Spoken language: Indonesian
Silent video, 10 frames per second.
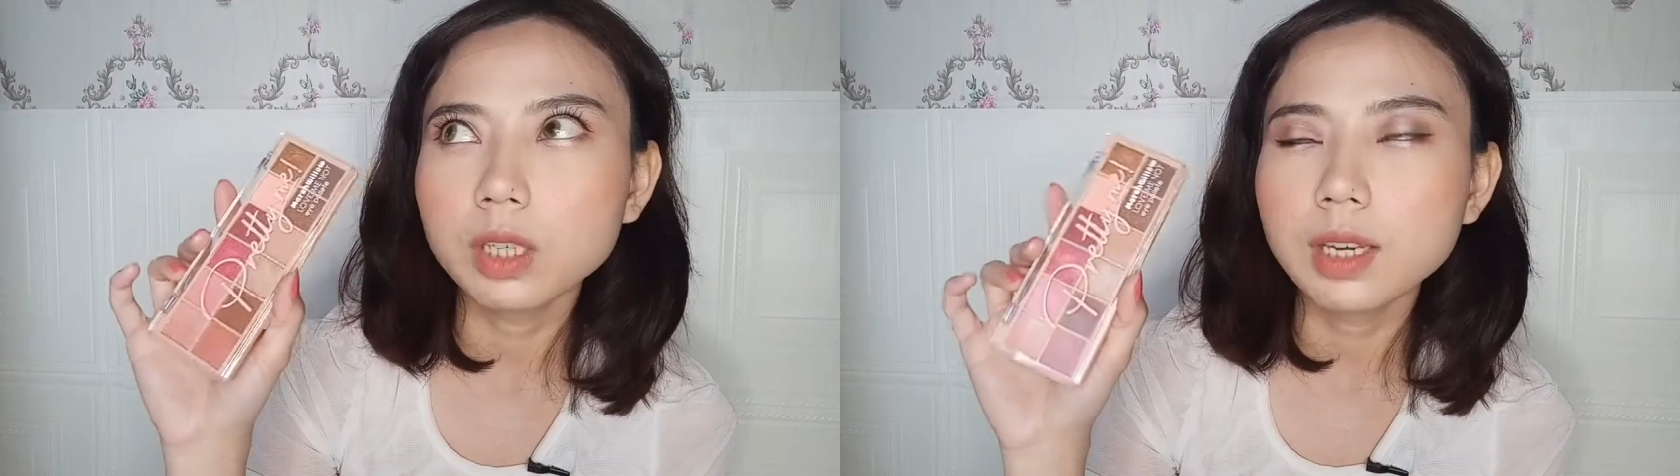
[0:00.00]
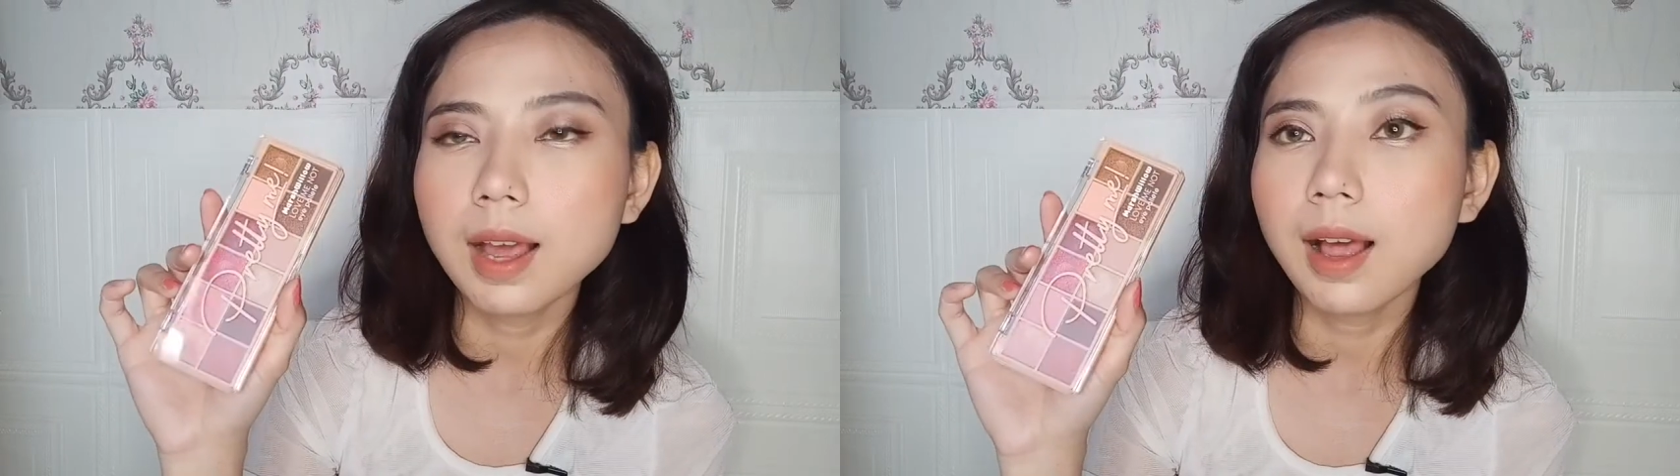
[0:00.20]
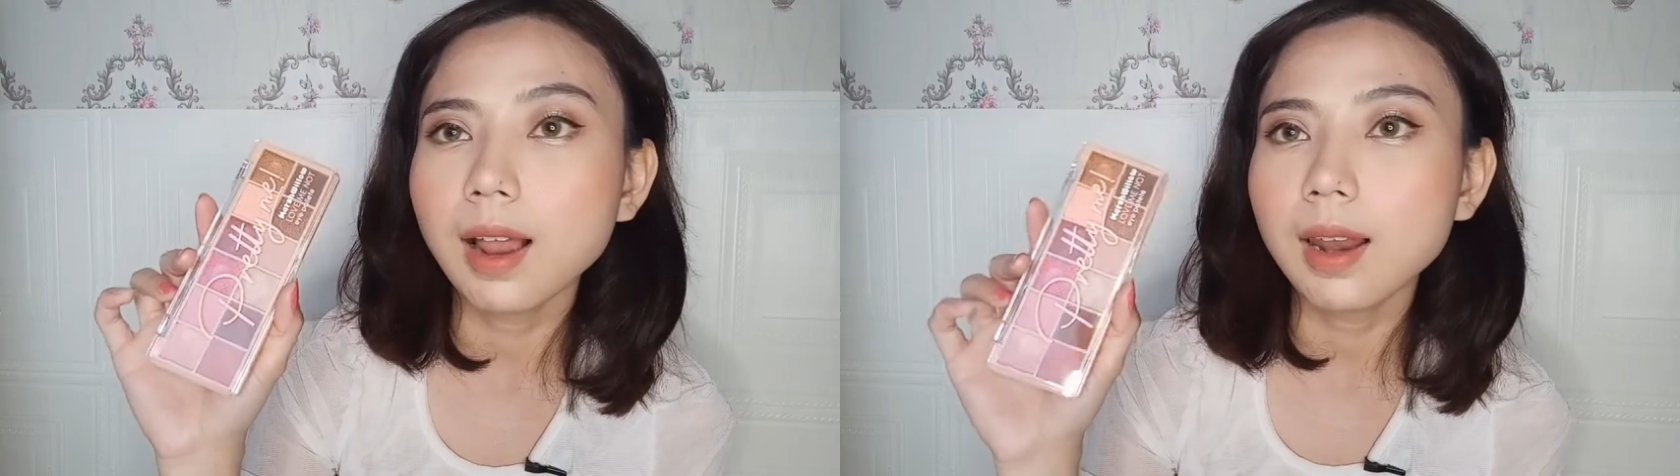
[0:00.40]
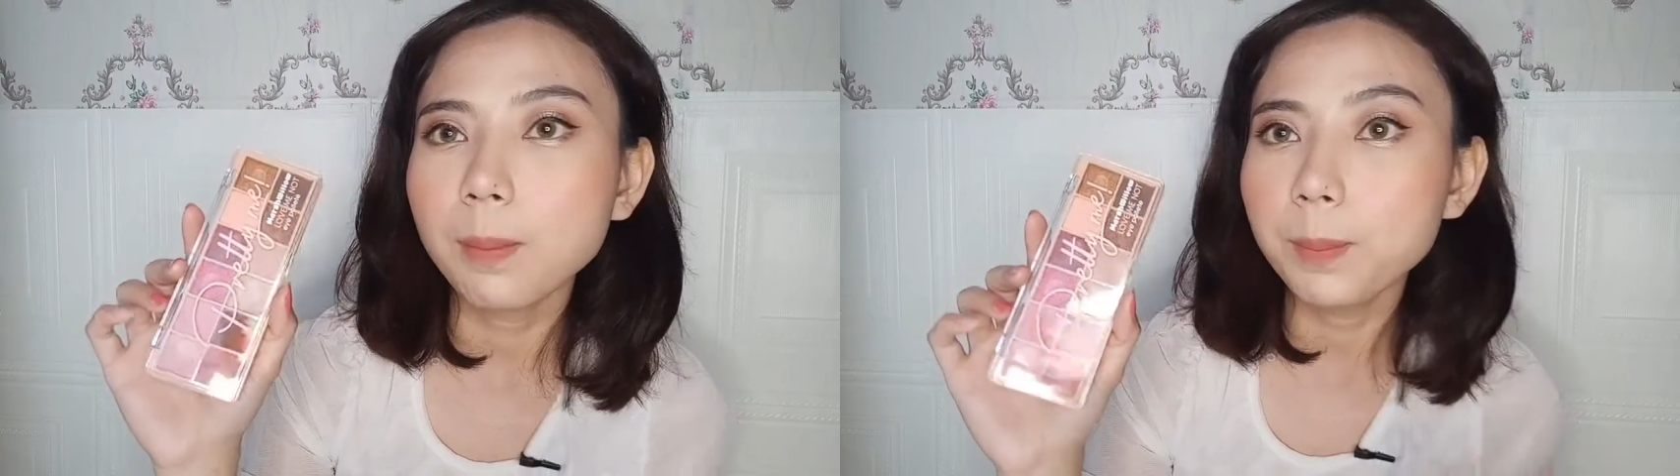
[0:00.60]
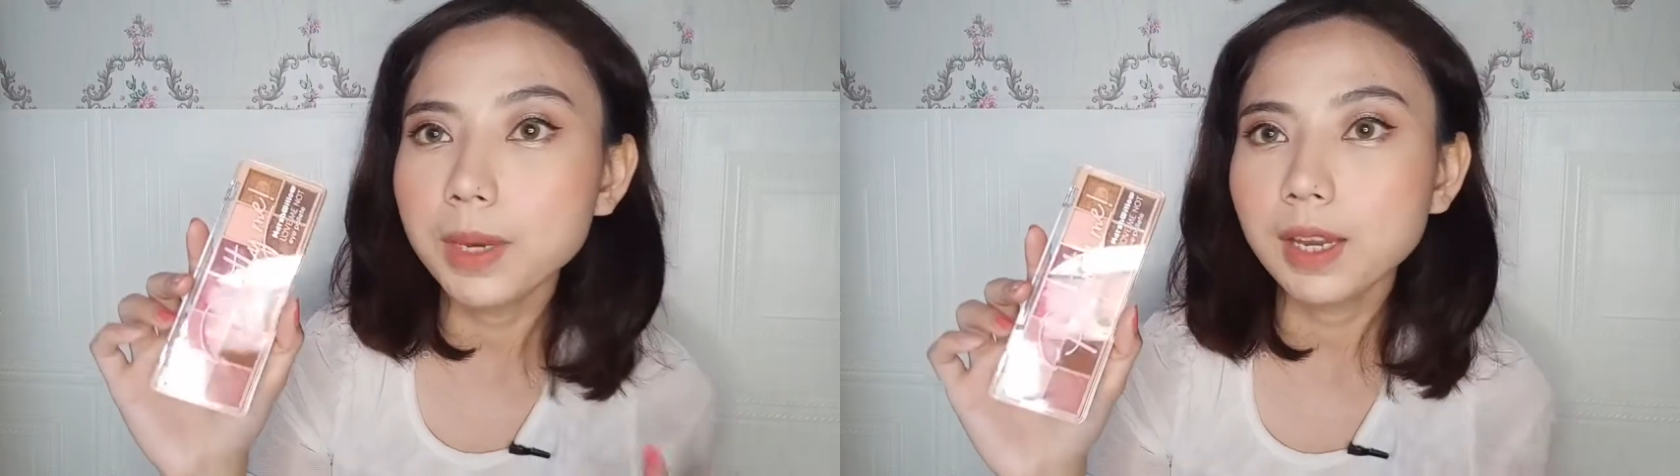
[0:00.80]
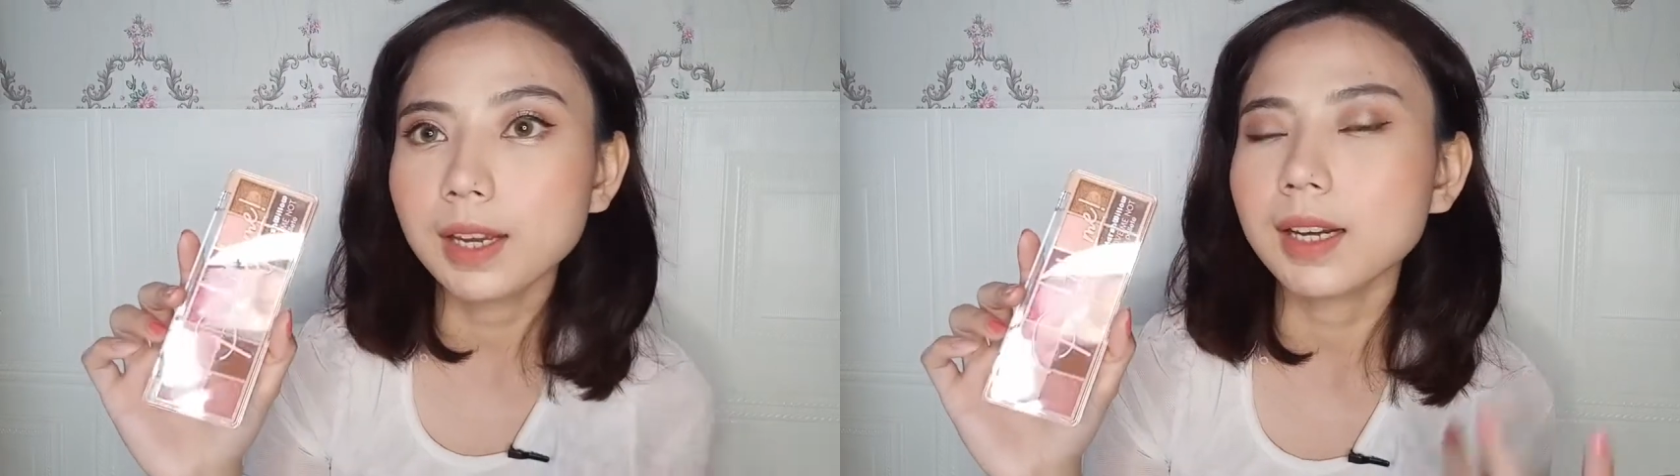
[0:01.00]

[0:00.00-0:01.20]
dia lebih